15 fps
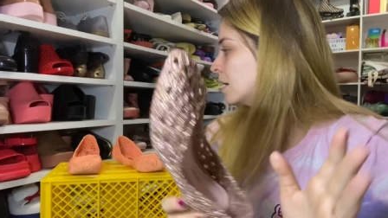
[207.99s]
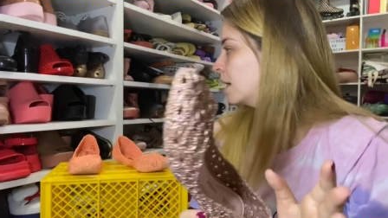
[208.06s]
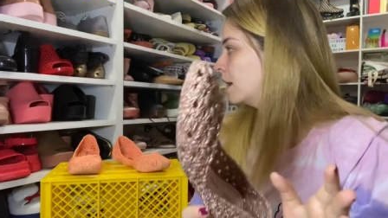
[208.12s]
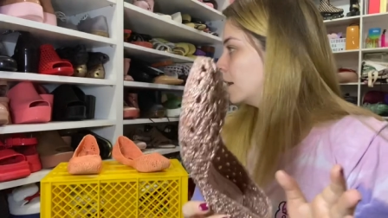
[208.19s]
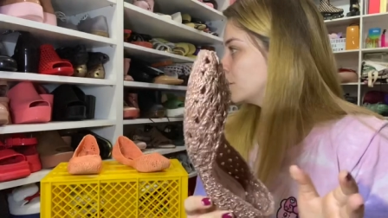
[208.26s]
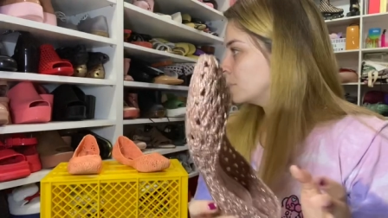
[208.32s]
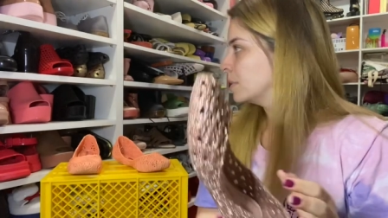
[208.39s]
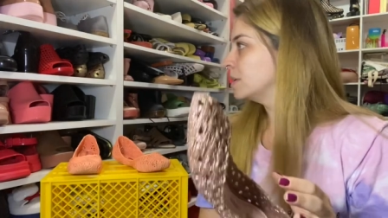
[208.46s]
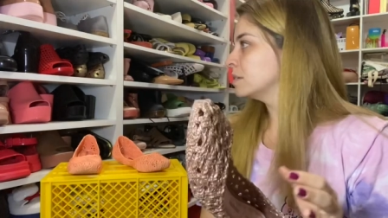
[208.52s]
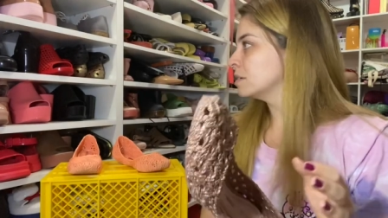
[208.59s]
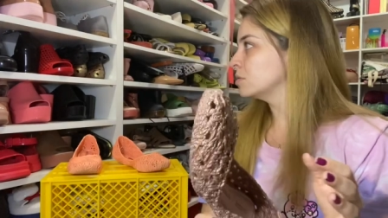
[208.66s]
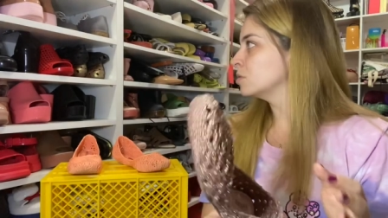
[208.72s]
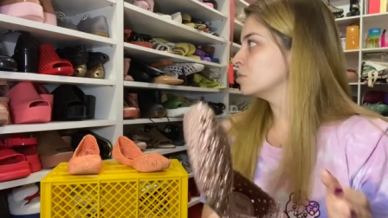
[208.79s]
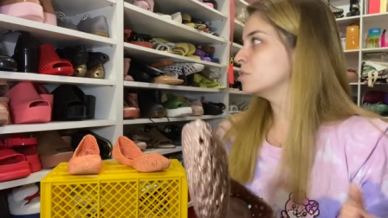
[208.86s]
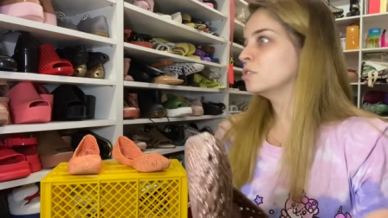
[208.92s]
As
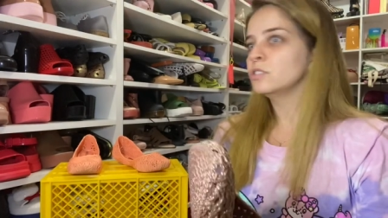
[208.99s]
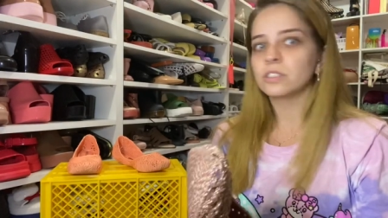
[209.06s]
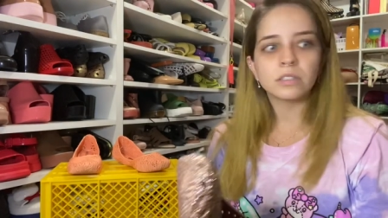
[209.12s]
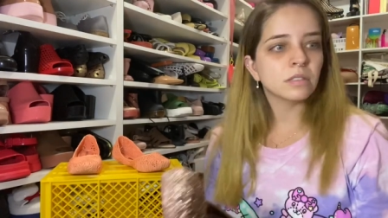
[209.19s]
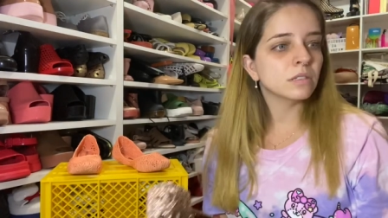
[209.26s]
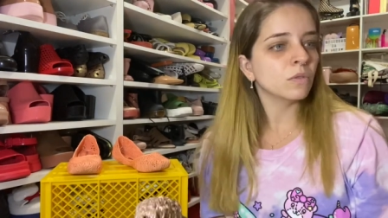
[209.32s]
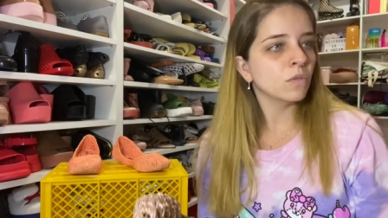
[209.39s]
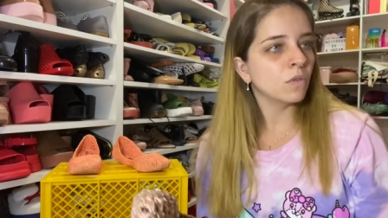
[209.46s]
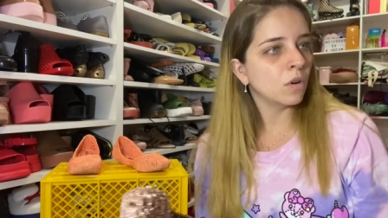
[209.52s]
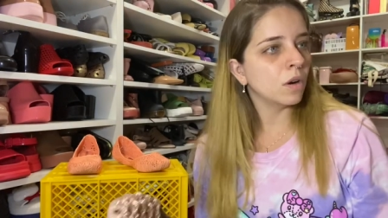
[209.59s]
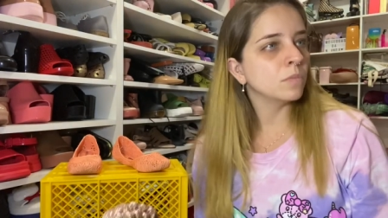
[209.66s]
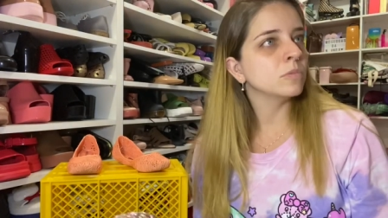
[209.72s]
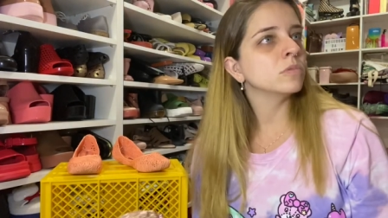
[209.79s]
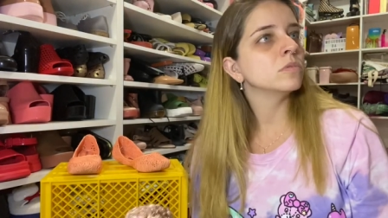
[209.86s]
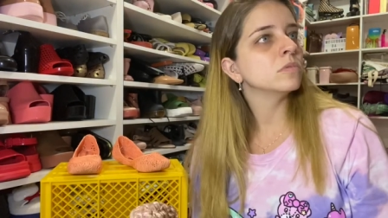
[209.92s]
melissas hoje em dia são
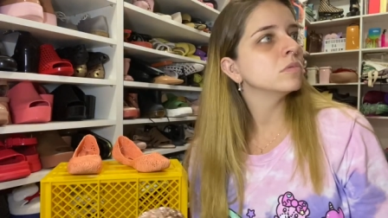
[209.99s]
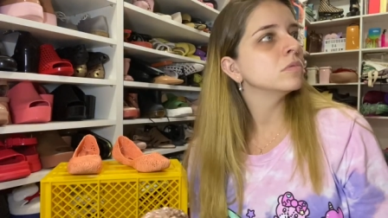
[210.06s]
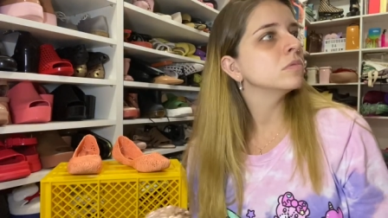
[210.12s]
como?